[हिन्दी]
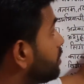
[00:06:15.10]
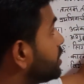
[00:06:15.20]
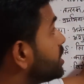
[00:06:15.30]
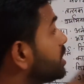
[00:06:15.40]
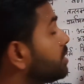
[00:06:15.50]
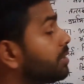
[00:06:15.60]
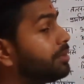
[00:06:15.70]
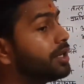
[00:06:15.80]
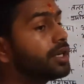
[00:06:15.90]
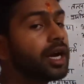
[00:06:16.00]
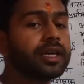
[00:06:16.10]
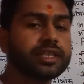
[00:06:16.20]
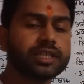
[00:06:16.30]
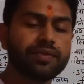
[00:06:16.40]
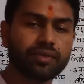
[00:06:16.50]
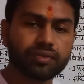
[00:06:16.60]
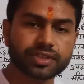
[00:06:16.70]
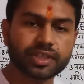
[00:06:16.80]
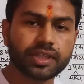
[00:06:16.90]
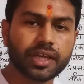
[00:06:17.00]
हैं हम रीजनिंग में भी थर्टी सेवन
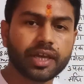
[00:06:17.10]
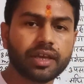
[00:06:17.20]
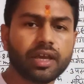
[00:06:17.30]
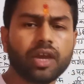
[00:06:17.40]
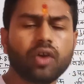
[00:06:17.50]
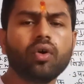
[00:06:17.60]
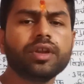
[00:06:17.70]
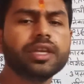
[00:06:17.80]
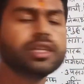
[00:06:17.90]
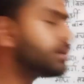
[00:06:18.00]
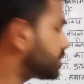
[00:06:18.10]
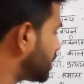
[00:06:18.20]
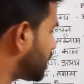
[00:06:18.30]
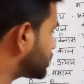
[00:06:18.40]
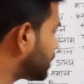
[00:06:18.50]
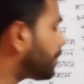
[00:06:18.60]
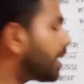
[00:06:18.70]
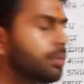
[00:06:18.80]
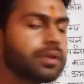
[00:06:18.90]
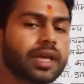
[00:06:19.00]
क्वेश्चन दिए गए हैं और ये सबसे अच्छा
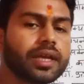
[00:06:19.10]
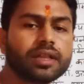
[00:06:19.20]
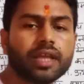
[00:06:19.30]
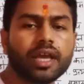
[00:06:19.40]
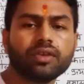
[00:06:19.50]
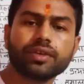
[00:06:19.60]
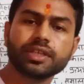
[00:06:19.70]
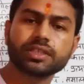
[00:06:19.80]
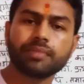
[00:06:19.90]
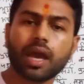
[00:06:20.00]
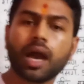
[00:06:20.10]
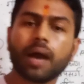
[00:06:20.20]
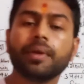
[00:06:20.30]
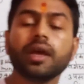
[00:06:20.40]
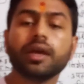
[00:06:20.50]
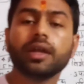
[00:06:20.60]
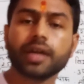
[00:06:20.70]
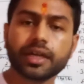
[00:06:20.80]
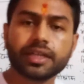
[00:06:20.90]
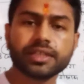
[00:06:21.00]
पार्ट बताया जाता है क्योंकि इसमें आप
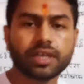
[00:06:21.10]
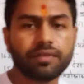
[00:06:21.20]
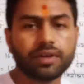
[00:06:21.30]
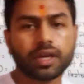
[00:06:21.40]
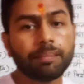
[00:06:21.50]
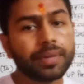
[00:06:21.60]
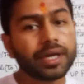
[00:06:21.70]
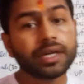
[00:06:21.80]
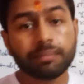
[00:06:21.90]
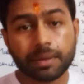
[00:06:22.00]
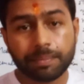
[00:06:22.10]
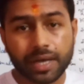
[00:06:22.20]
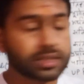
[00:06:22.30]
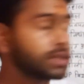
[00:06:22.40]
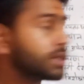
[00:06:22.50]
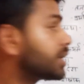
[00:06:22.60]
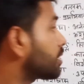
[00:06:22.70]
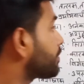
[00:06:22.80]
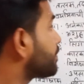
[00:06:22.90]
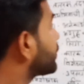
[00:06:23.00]
थर्टी सेवन कंप्लीट नंबर पा सकते
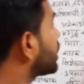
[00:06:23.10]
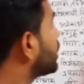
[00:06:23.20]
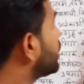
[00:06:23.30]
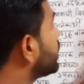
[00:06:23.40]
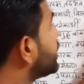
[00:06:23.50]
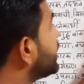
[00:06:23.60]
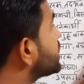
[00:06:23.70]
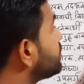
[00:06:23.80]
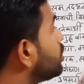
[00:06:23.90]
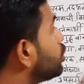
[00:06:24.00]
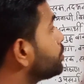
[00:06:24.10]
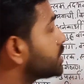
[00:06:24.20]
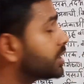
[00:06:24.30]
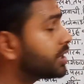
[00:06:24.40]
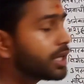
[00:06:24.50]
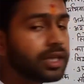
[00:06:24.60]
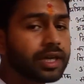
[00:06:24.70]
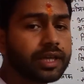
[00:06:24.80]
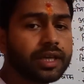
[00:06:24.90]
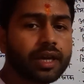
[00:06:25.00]
हैं इसमें लुप्त संख्या दी
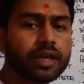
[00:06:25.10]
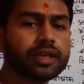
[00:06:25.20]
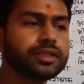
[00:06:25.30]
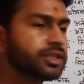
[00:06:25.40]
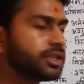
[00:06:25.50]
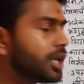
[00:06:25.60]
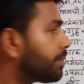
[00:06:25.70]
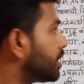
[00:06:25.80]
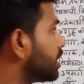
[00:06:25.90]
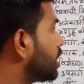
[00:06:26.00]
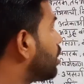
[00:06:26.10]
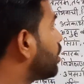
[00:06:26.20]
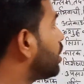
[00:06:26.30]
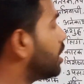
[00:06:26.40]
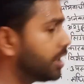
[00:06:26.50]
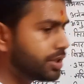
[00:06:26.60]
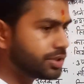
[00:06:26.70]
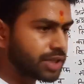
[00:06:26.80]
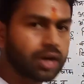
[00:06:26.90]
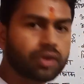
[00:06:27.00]
गई है जैसे कि आपने देखा होगा
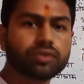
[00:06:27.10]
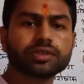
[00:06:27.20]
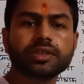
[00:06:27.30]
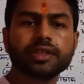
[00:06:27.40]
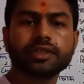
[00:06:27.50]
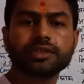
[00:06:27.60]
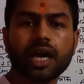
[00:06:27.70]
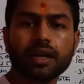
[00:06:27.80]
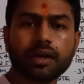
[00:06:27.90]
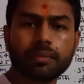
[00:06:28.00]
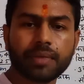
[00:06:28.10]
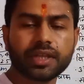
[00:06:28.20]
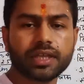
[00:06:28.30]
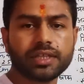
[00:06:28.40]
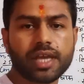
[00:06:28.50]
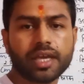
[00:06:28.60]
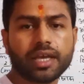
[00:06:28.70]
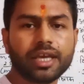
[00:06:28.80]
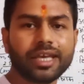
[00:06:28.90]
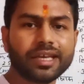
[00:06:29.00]
चार क्वेश्चन चार नंबर दे दिए
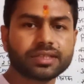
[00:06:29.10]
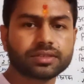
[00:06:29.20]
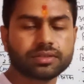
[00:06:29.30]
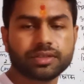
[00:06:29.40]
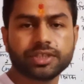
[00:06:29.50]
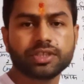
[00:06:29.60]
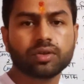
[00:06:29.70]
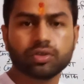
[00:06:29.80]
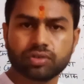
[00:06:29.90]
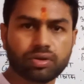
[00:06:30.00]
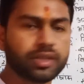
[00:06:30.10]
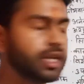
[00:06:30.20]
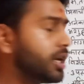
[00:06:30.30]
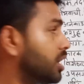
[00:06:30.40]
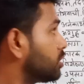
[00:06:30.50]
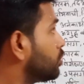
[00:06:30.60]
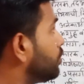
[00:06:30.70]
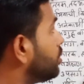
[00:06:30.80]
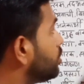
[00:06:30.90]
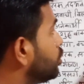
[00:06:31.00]
जाएंगे एक डिजिट को छोड़ दिएगा तो
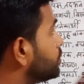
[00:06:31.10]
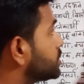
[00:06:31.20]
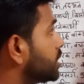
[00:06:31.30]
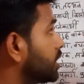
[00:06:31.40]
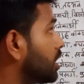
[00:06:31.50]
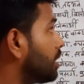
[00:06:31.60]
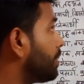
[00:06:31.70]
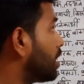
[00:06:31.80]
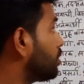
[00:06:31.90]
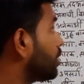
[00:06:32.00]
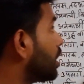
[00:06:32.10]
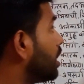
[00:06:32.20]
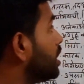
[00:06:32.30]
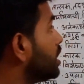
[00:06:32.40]
वो लुप्त संख्या का पार्ट हो गया